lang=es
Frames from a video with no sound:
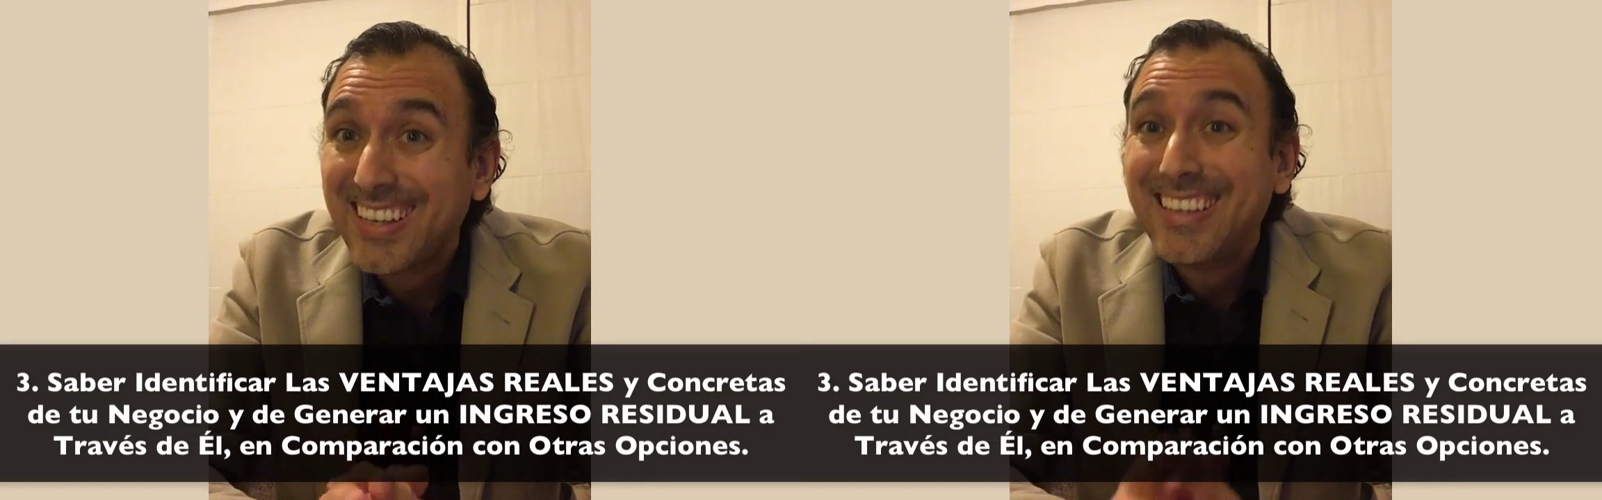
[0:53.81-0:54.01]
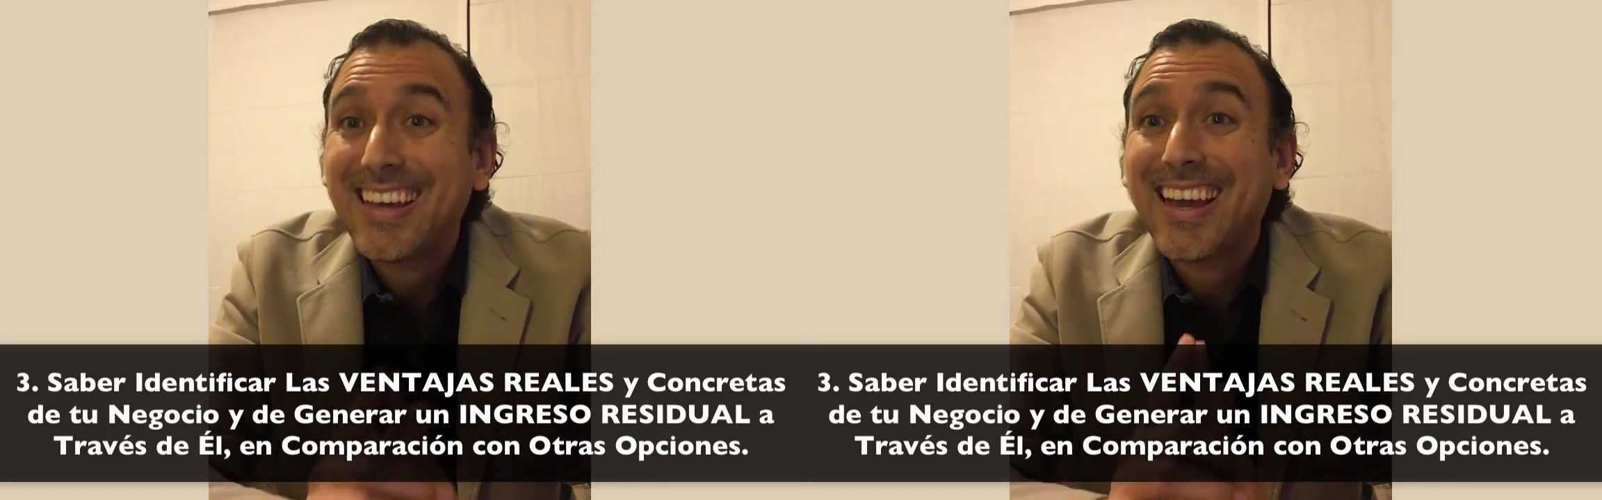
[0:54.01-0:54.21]

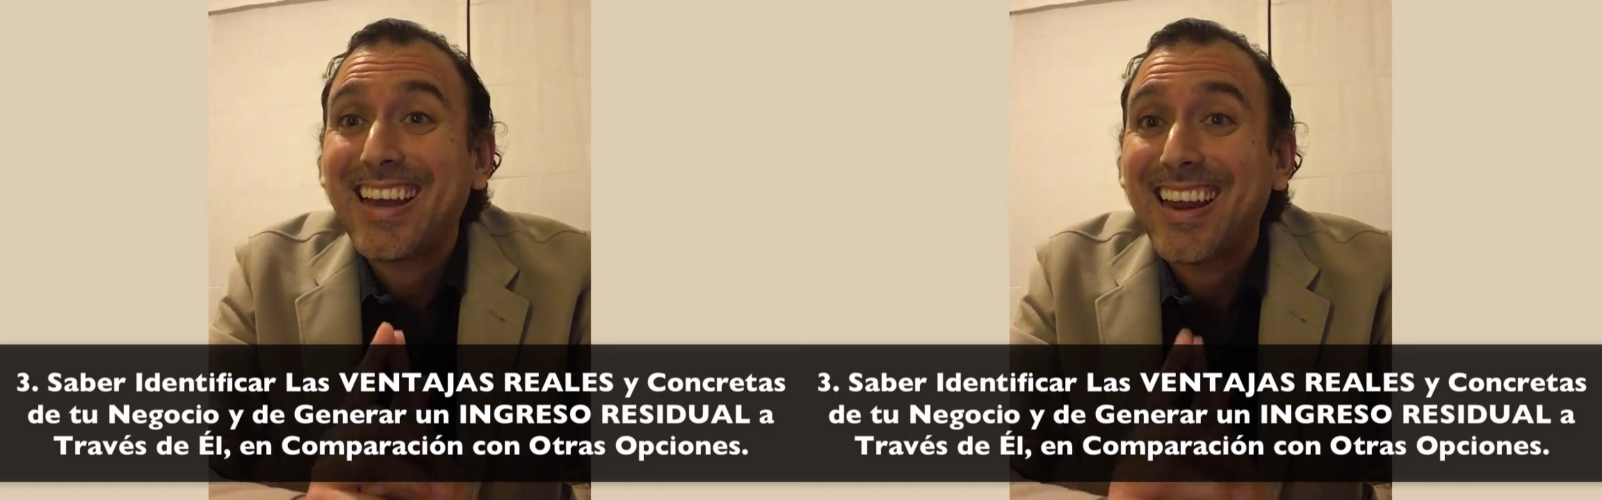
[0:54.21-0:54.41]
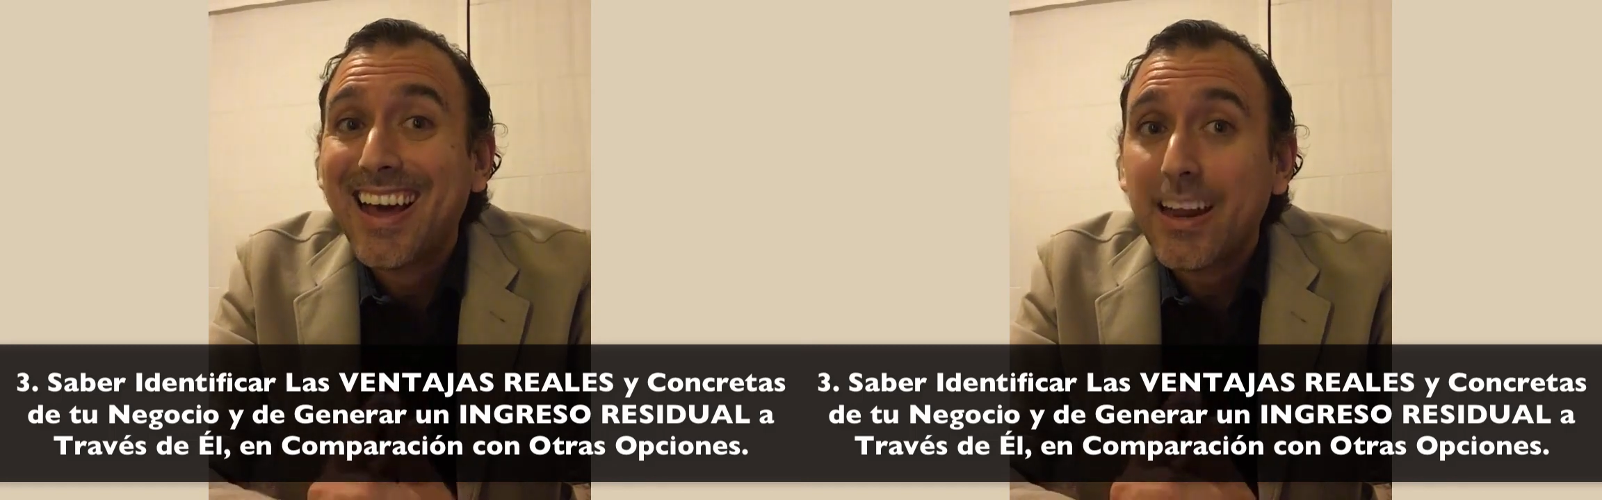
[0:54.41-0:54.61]
y de
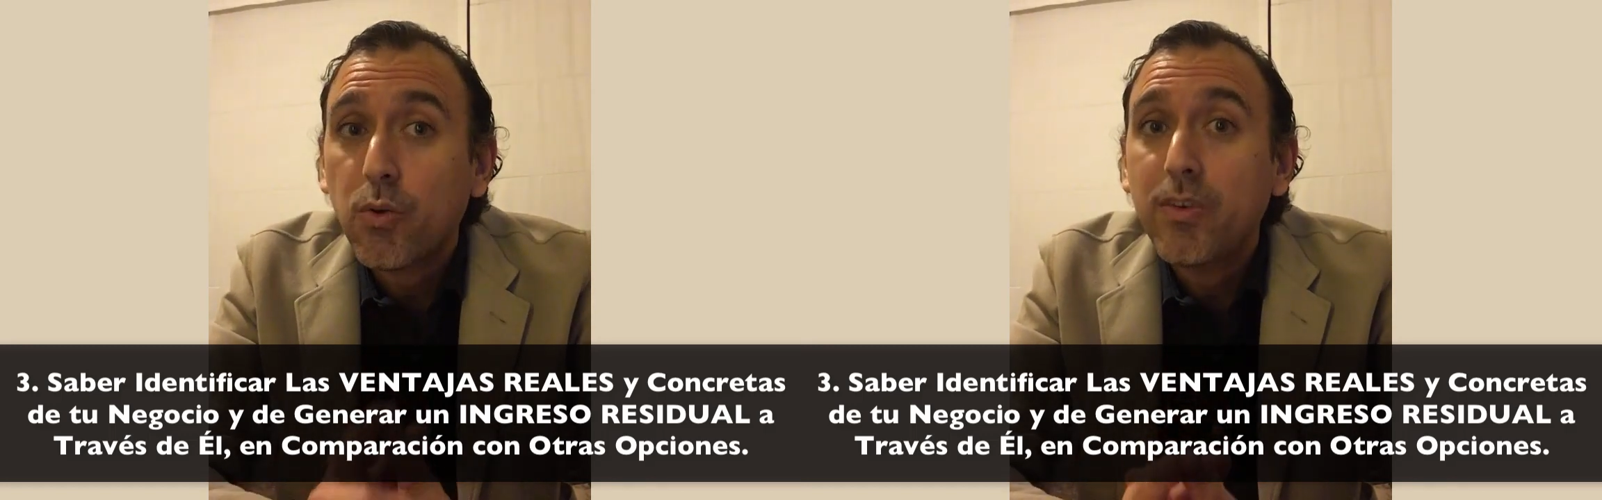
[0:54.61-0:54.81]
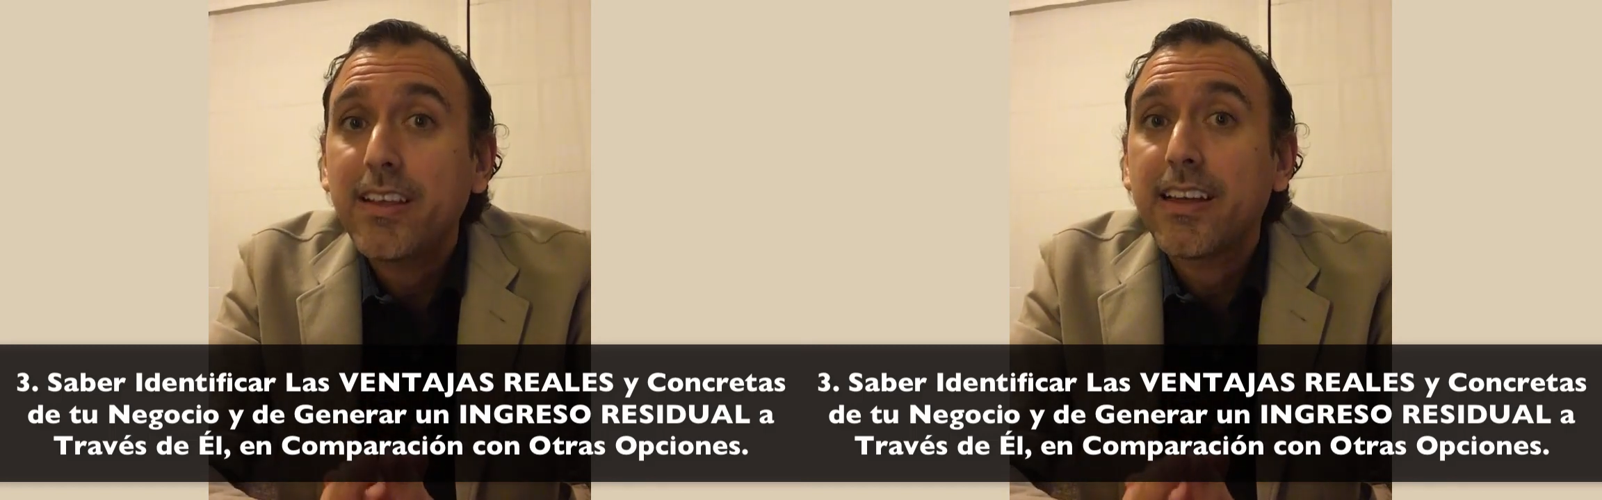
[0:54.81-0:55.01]
generar
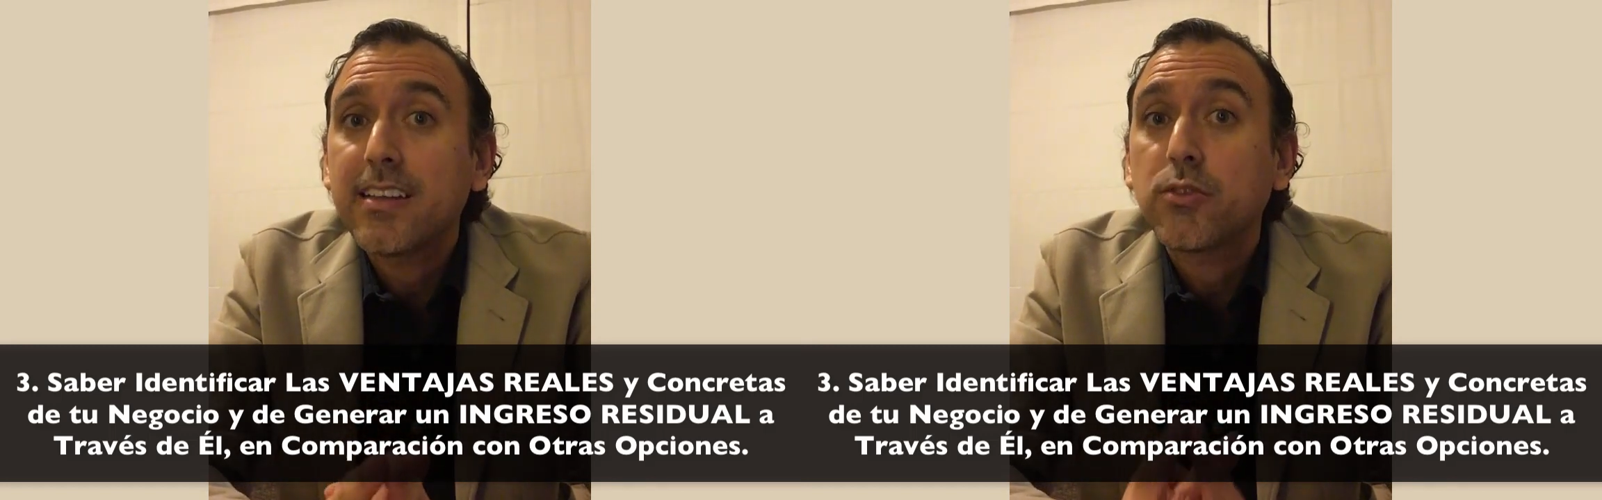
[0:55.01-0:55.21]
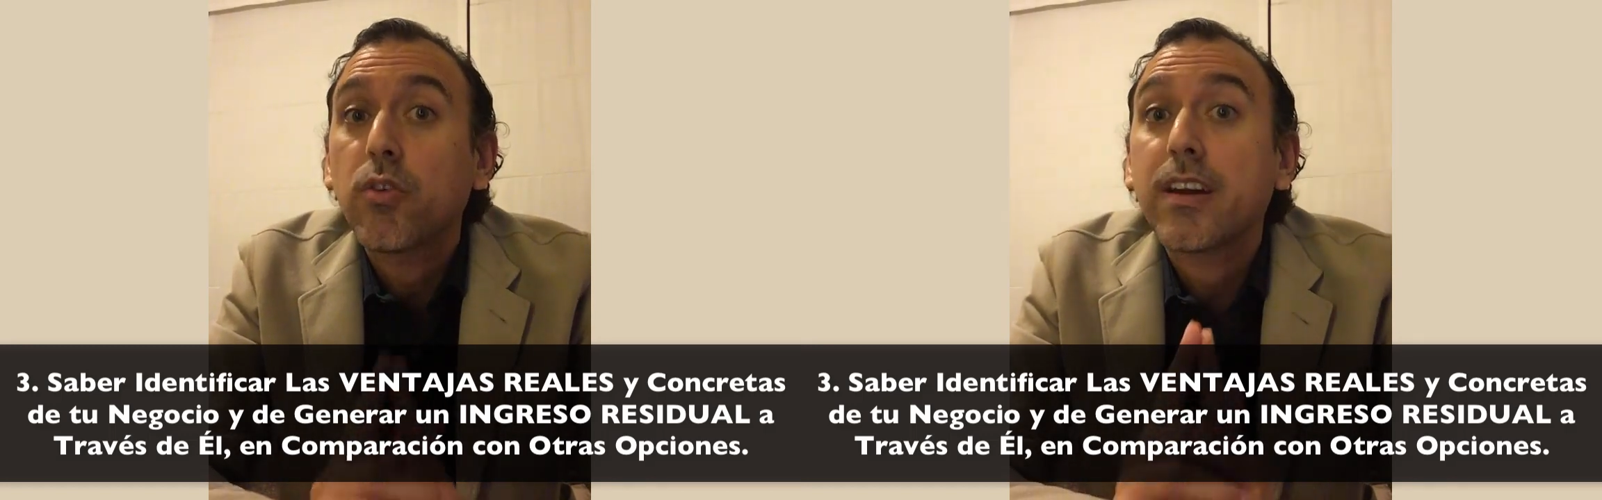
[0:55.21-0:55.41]
un ingreso